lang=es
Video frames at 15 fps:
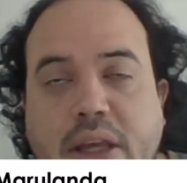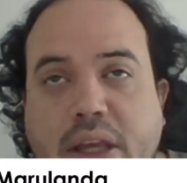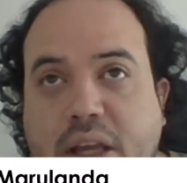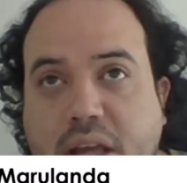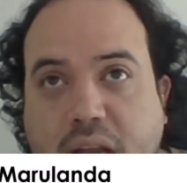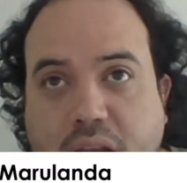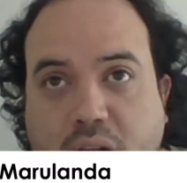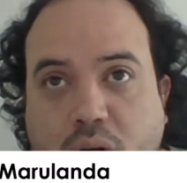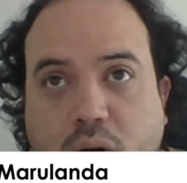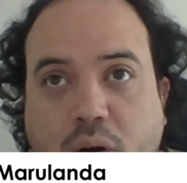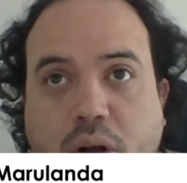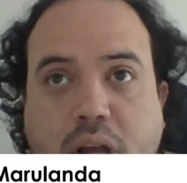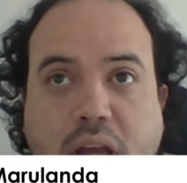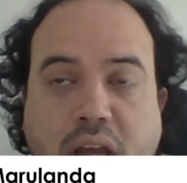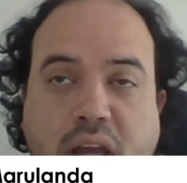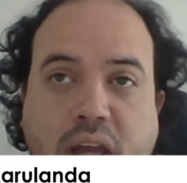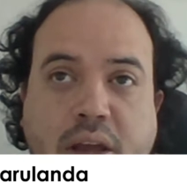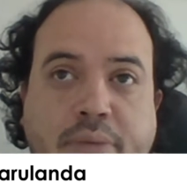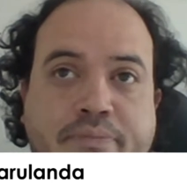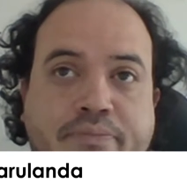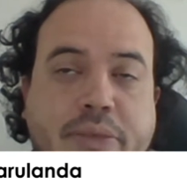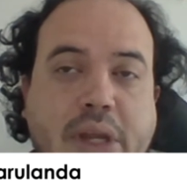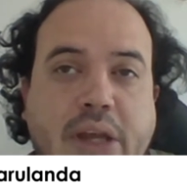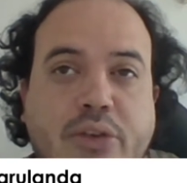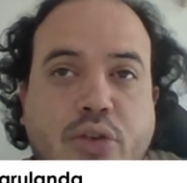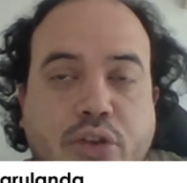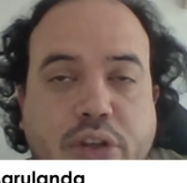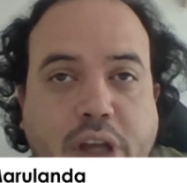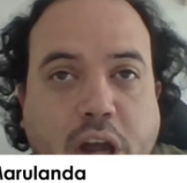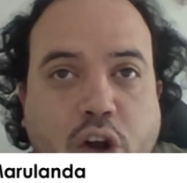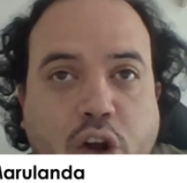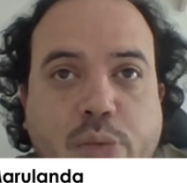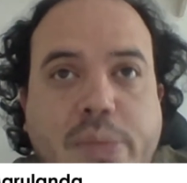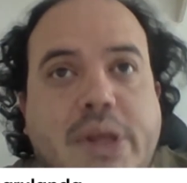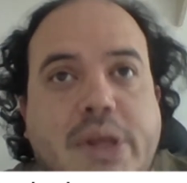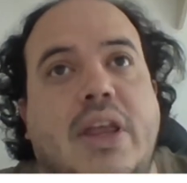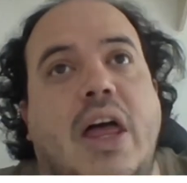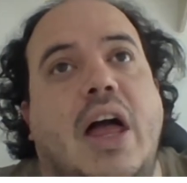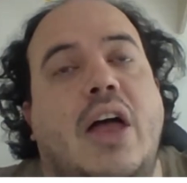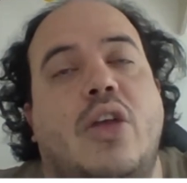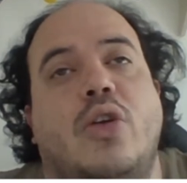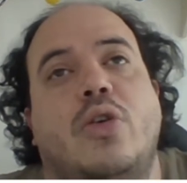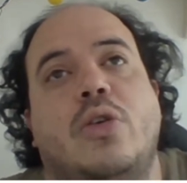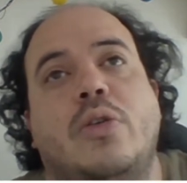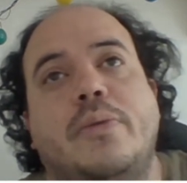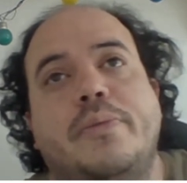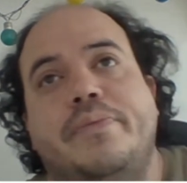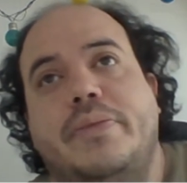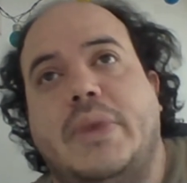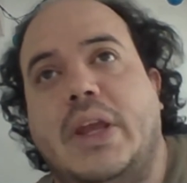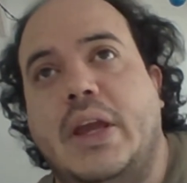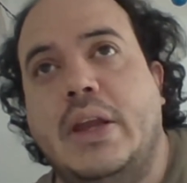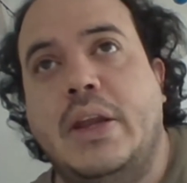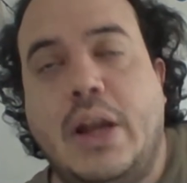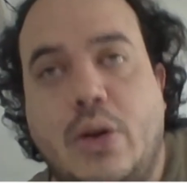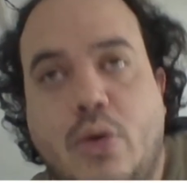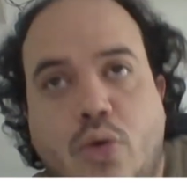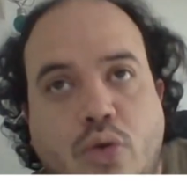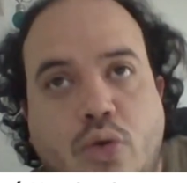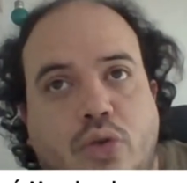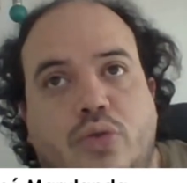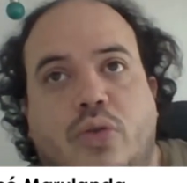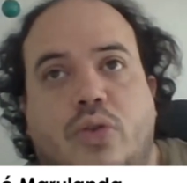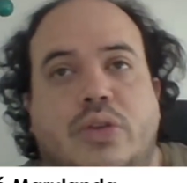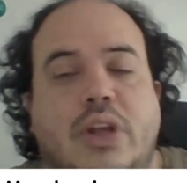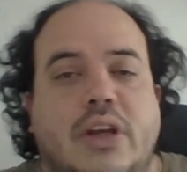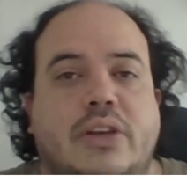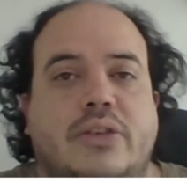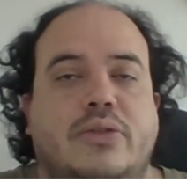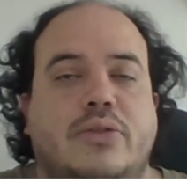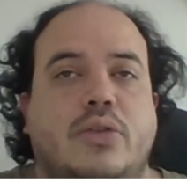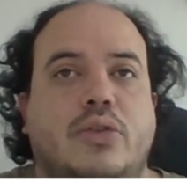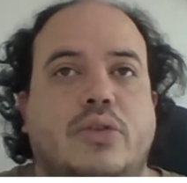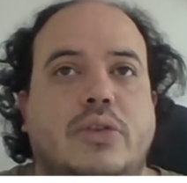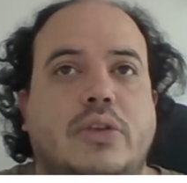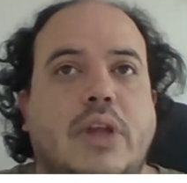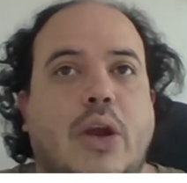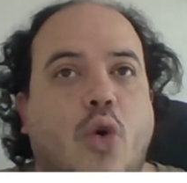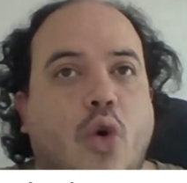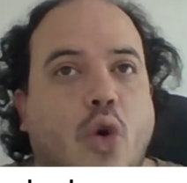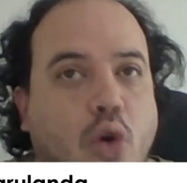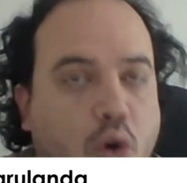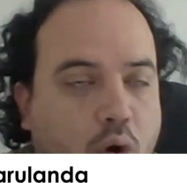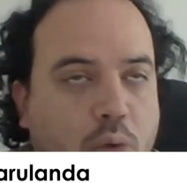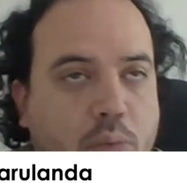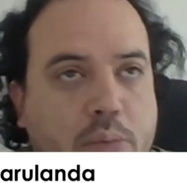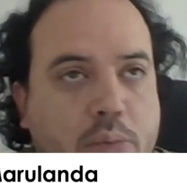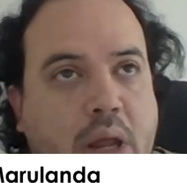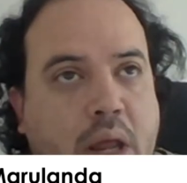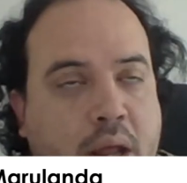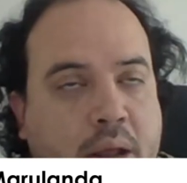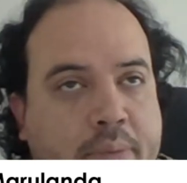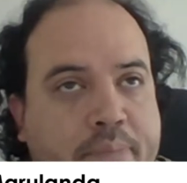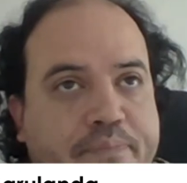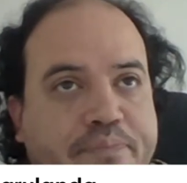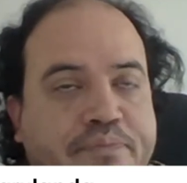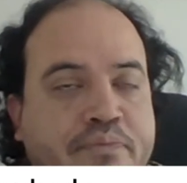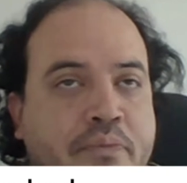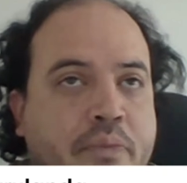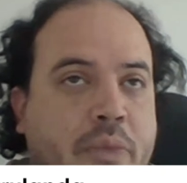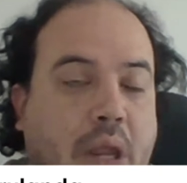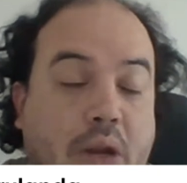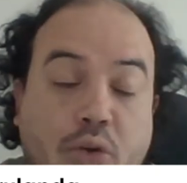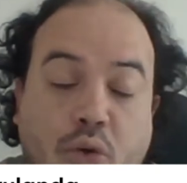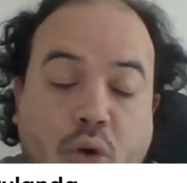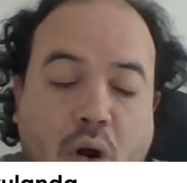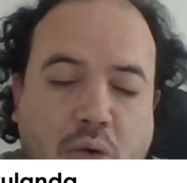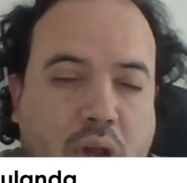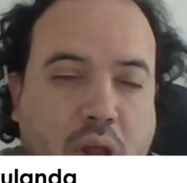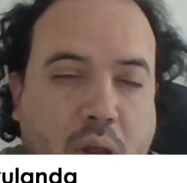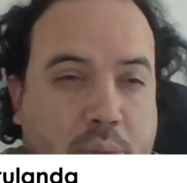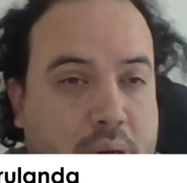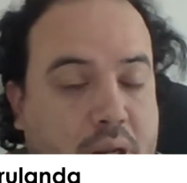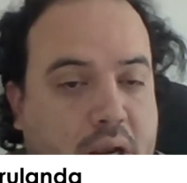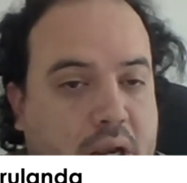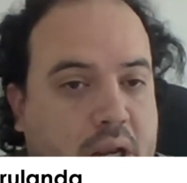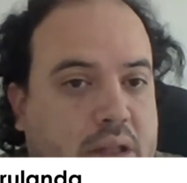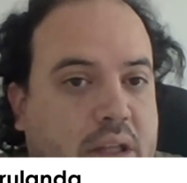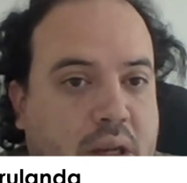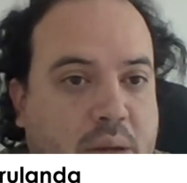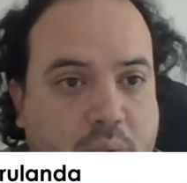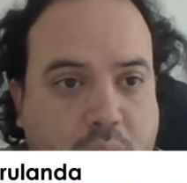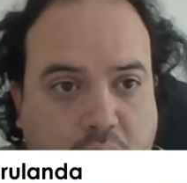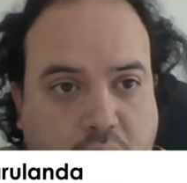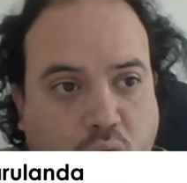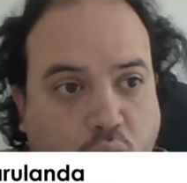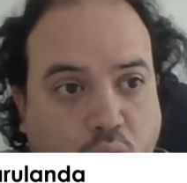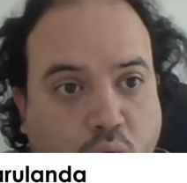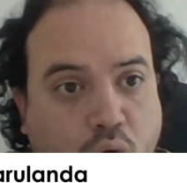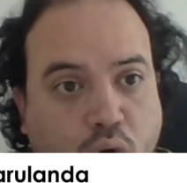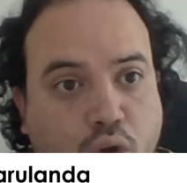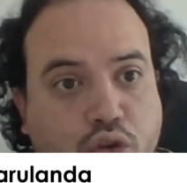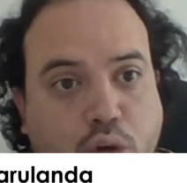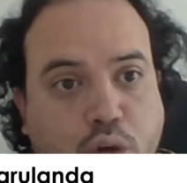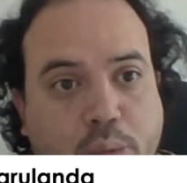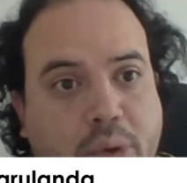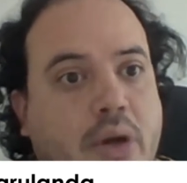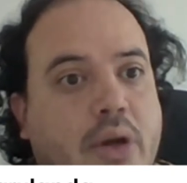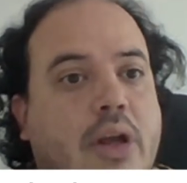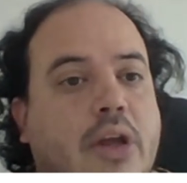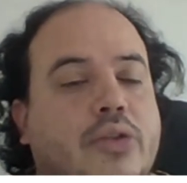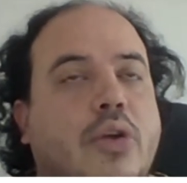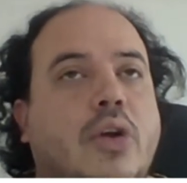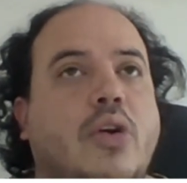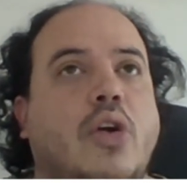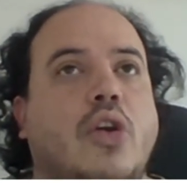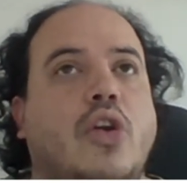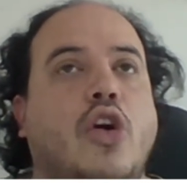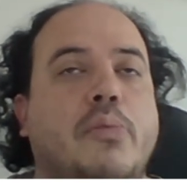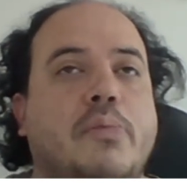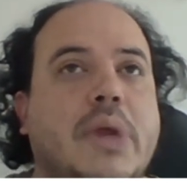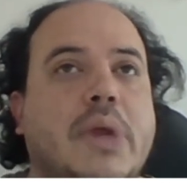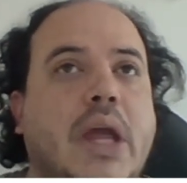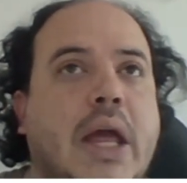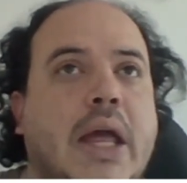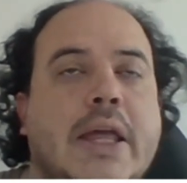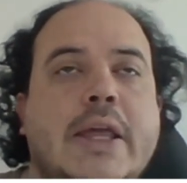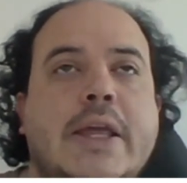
Y creo que eso se ha olvidado en algunos contextos de Colombia, no hablo de América Latina porque no conozco, pero en el caso de Colombia,